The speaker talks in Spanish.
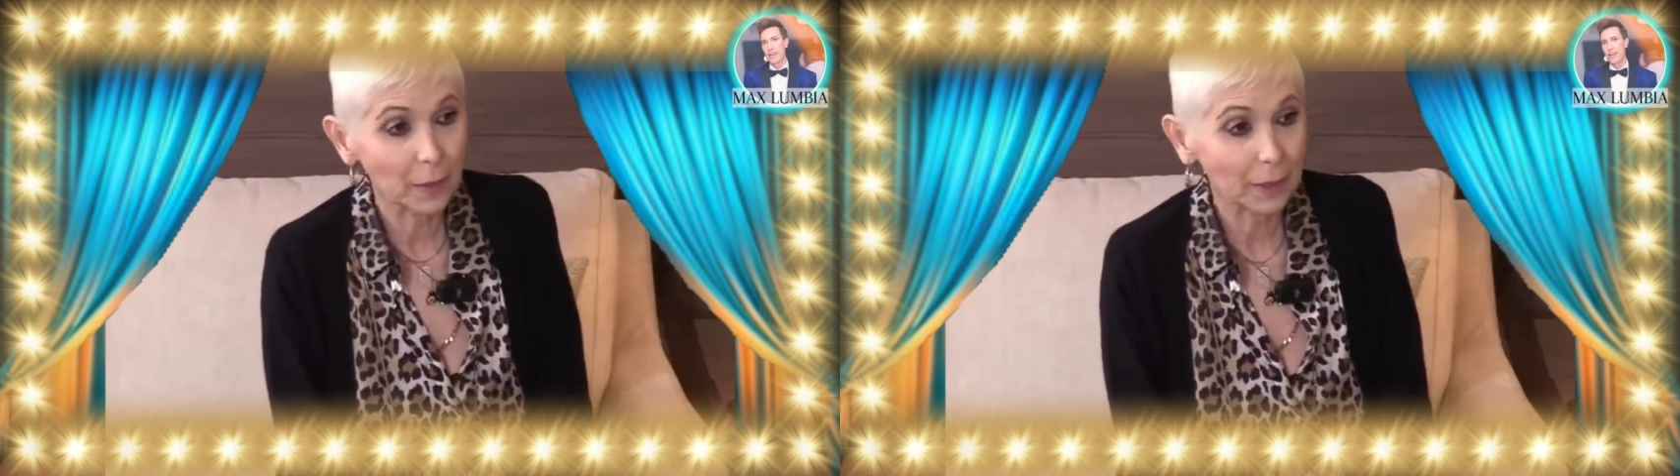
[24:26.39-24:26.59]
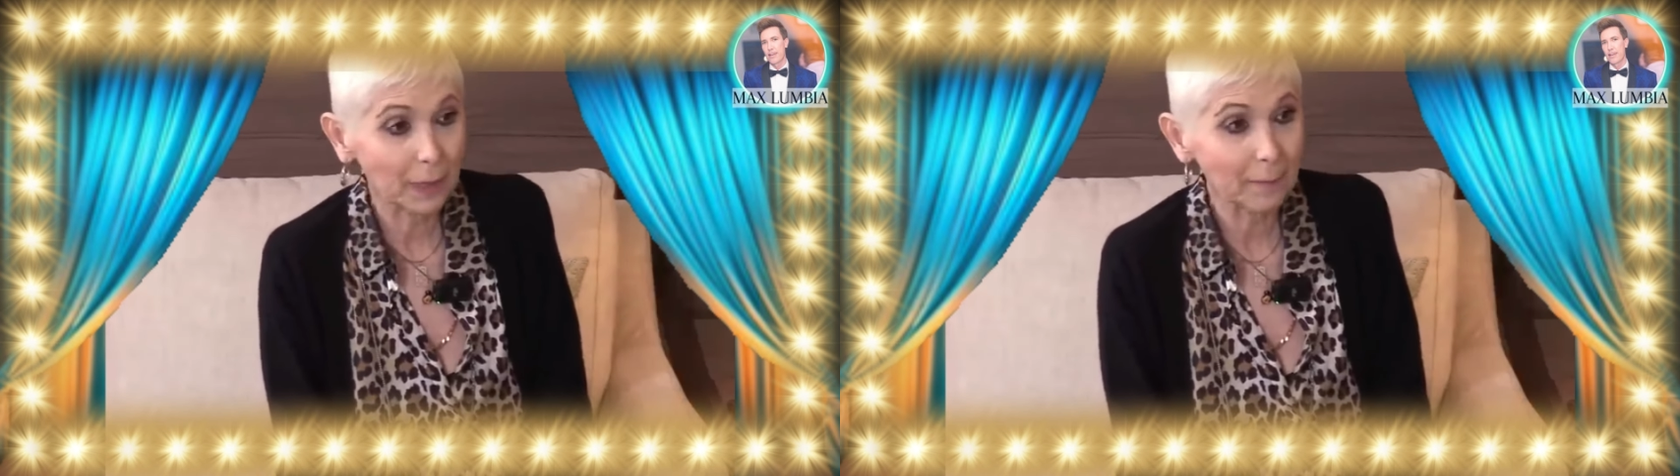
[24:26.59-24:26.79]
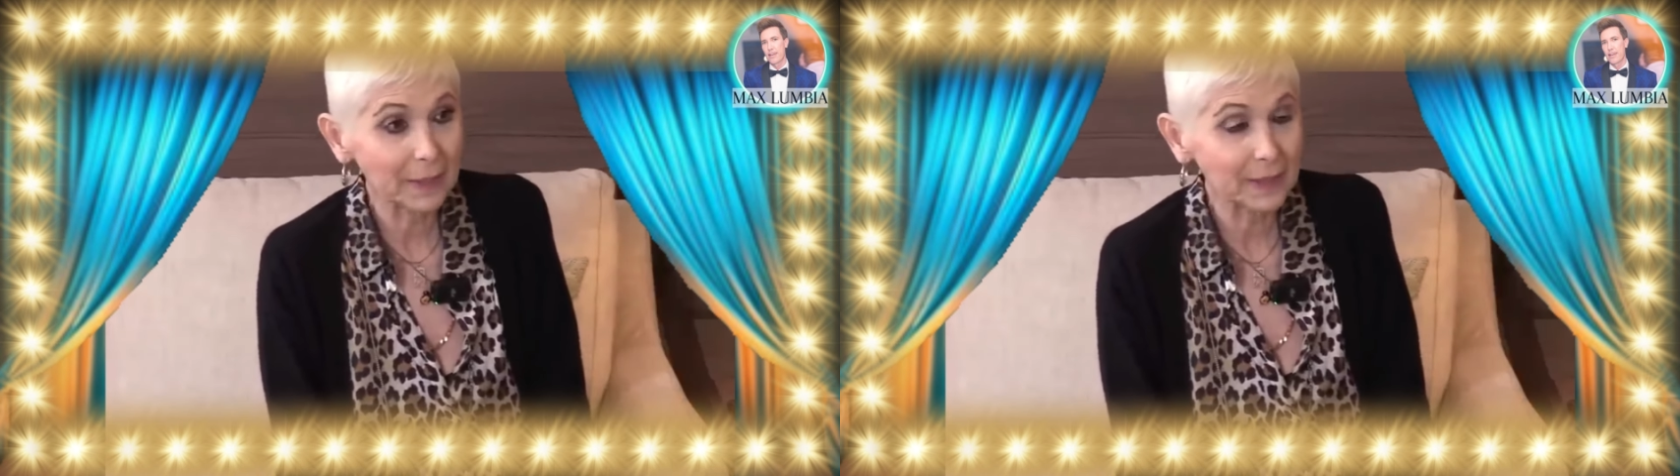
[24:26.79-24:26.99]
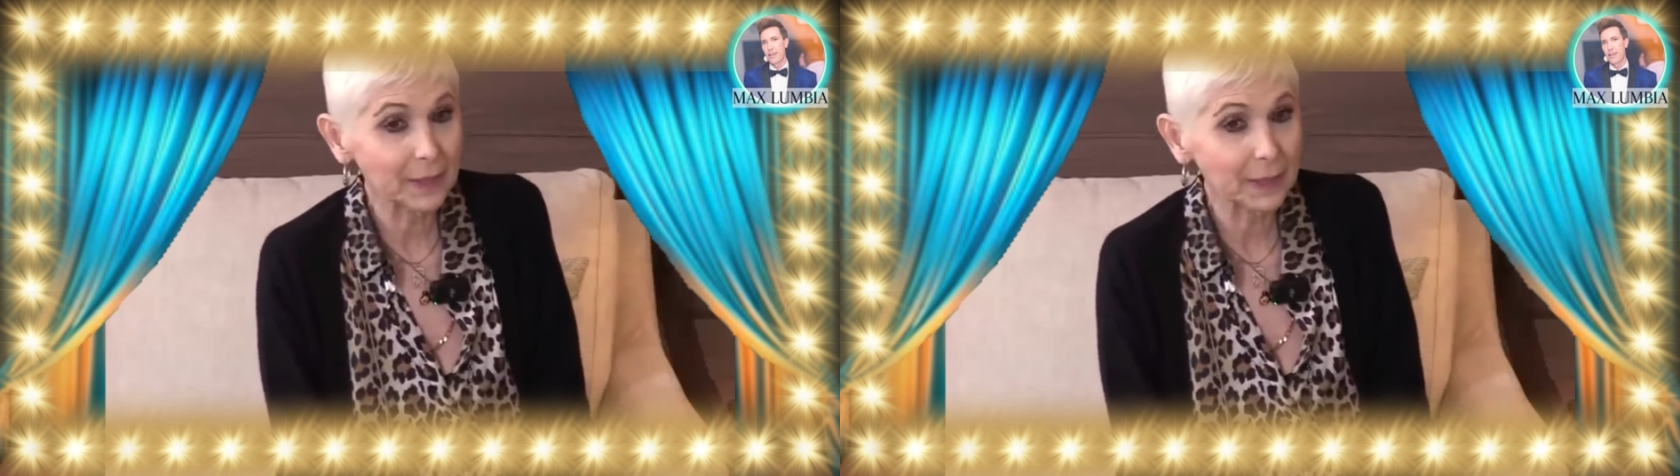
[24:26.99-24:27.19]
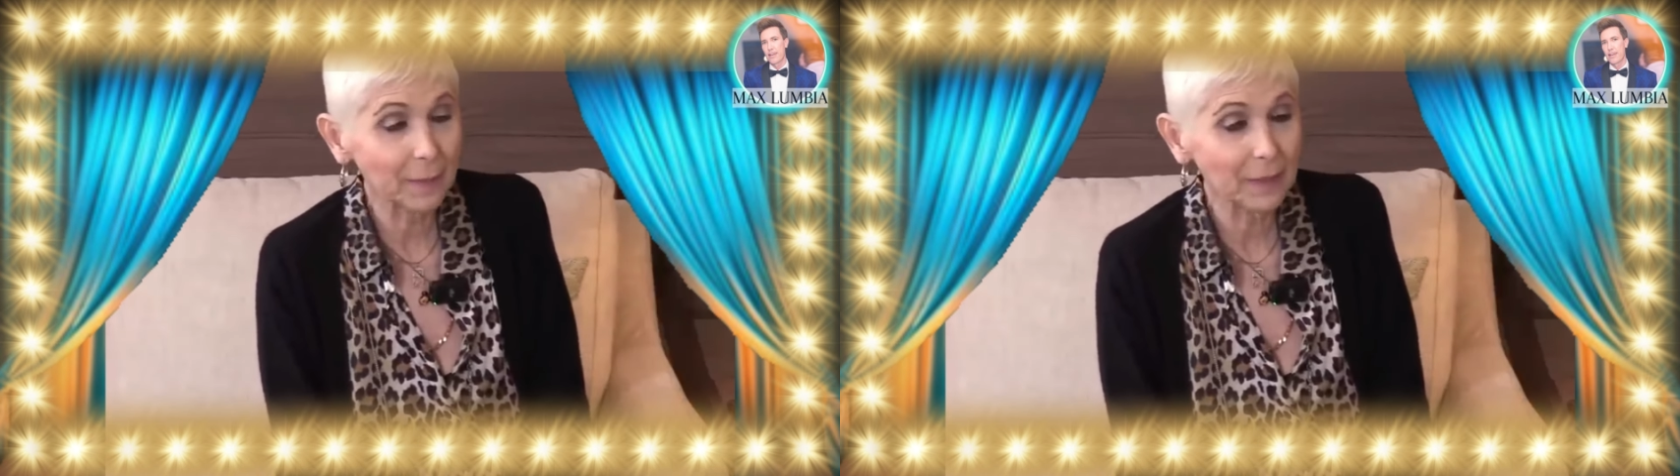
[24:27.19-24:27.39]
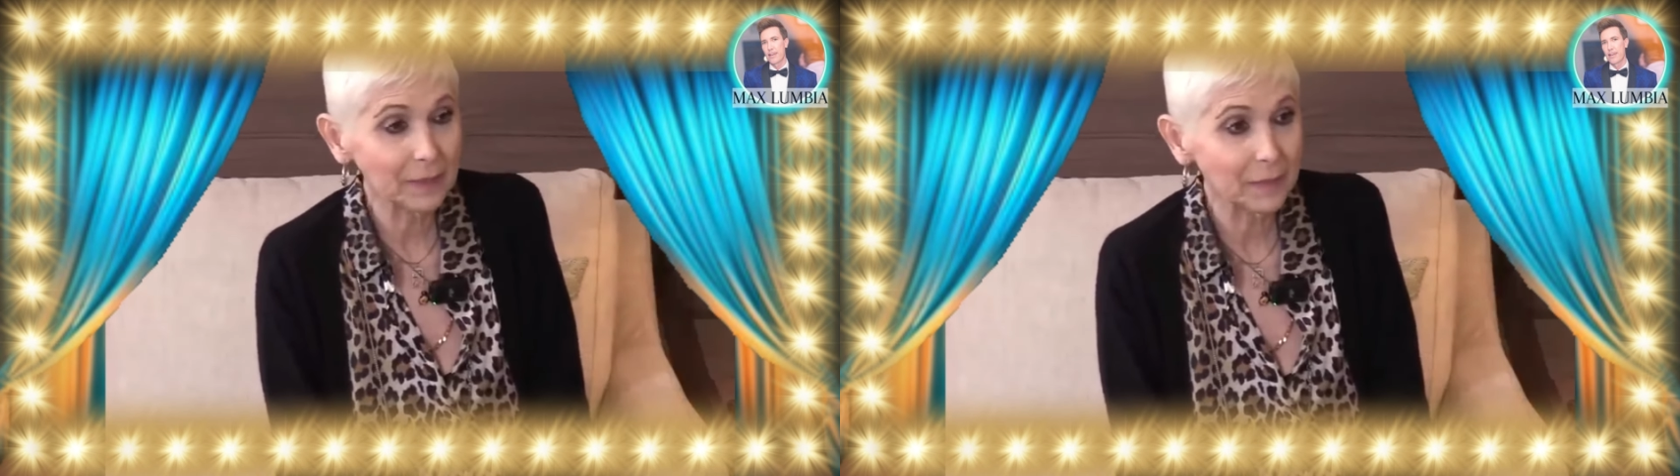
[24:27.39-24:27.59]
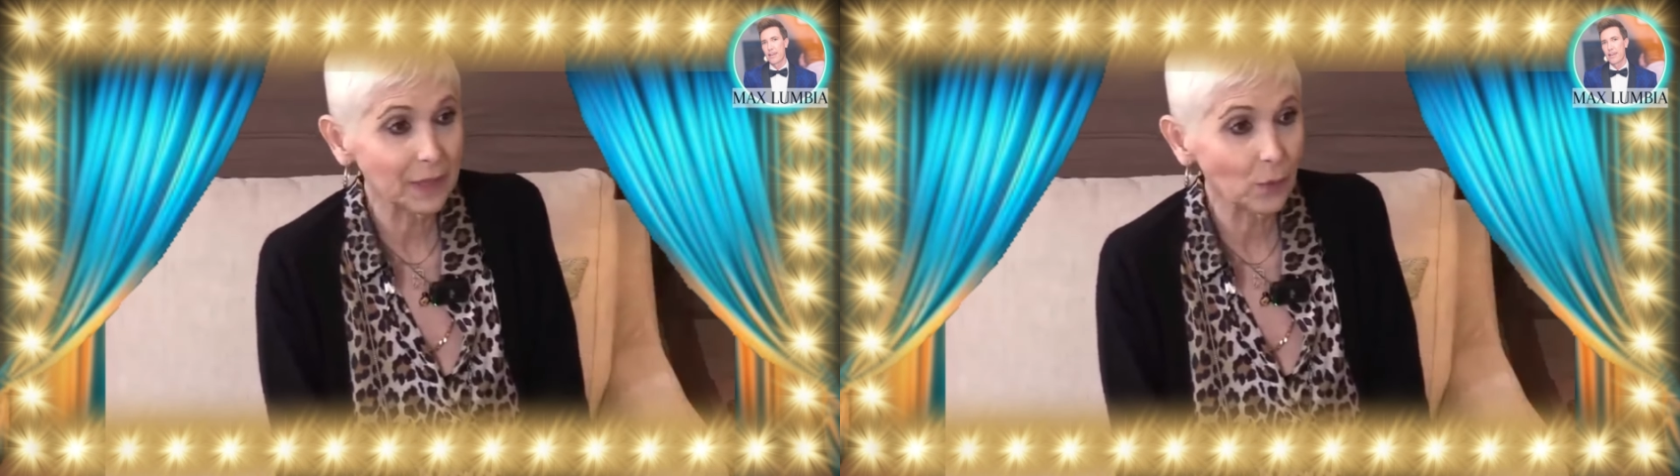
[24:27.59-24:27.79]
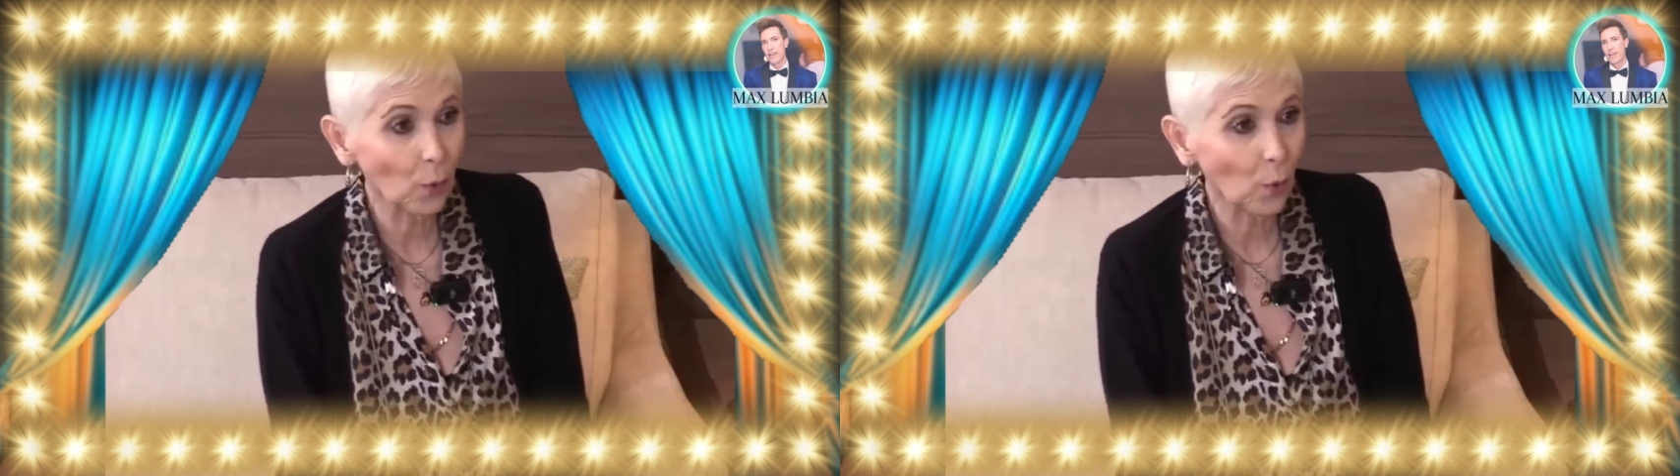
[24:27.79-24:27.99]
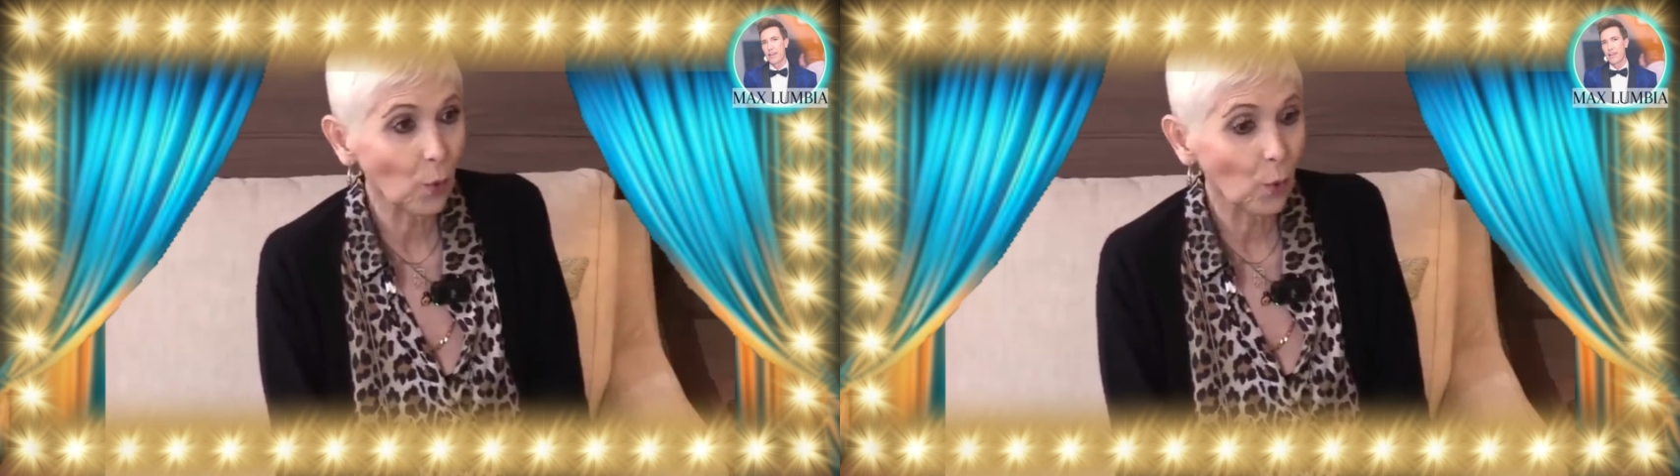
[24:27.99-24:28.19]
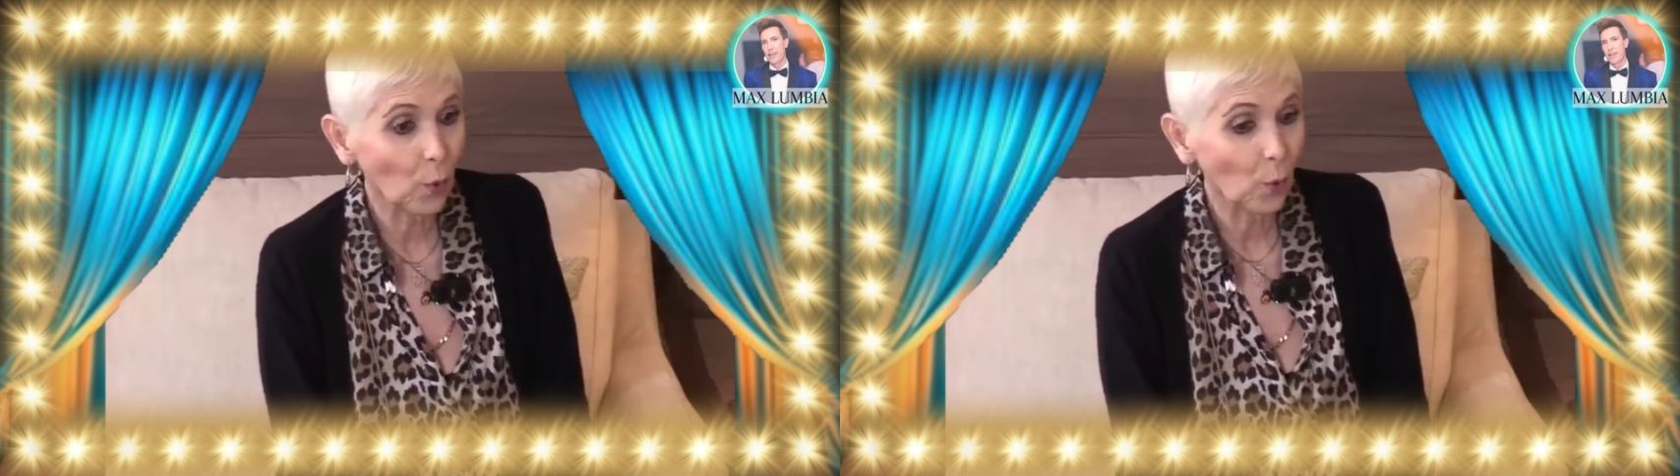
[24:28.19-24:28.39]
me representa más miedo